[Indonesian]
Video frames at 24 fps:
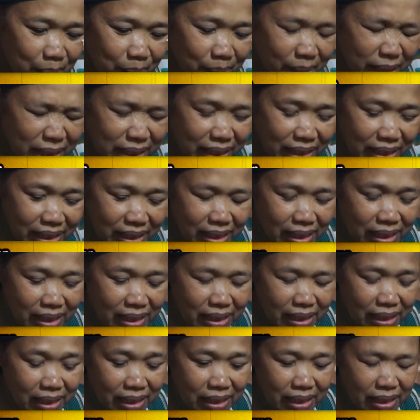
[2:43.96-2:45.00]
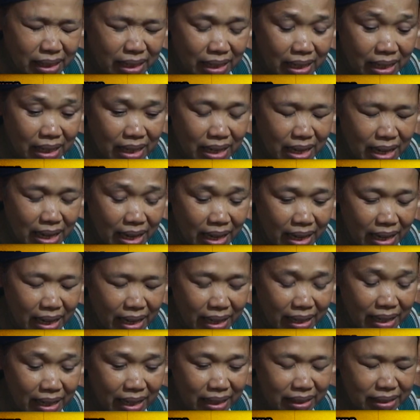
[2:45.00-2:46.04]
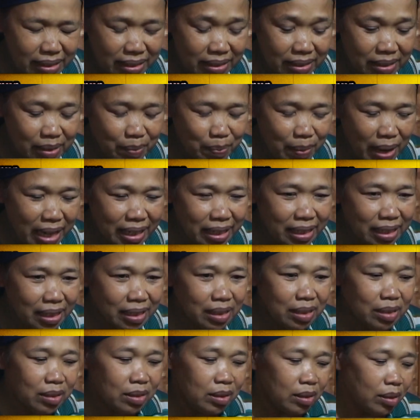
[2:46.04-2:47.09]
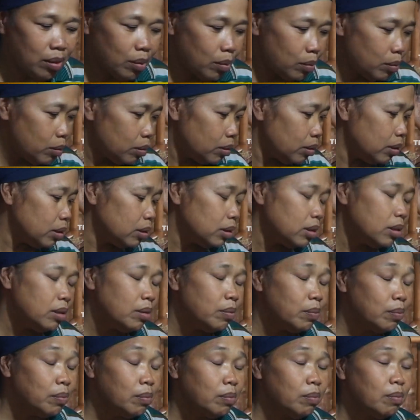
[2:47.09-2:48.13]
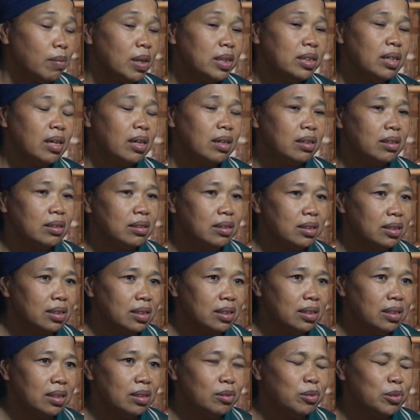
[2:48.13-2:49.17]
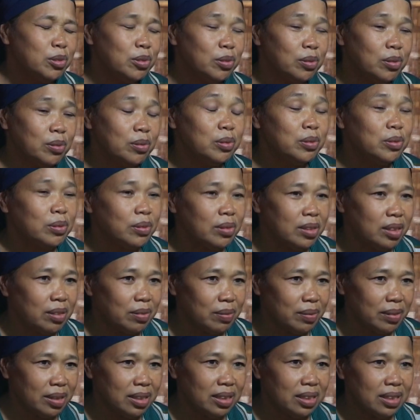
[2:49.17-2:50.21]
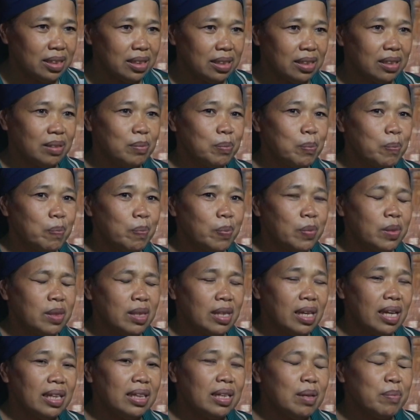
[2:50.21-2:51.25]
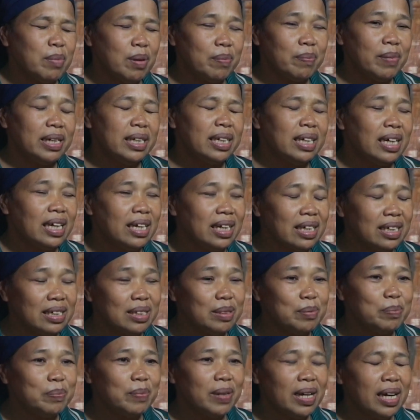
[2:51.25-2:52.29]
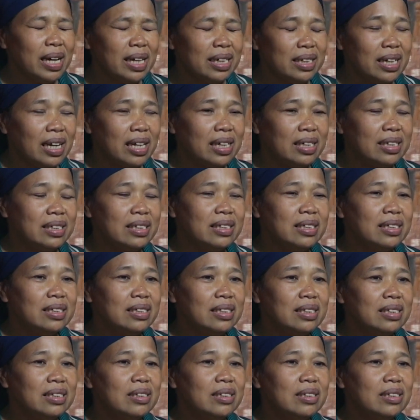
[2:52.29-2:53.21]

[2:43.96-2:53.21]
Empat. Kan? Ah, dah si baik. Betih, banyak betih, muncul-muncul itu betih. Kita bapak anak karak lempang, nangken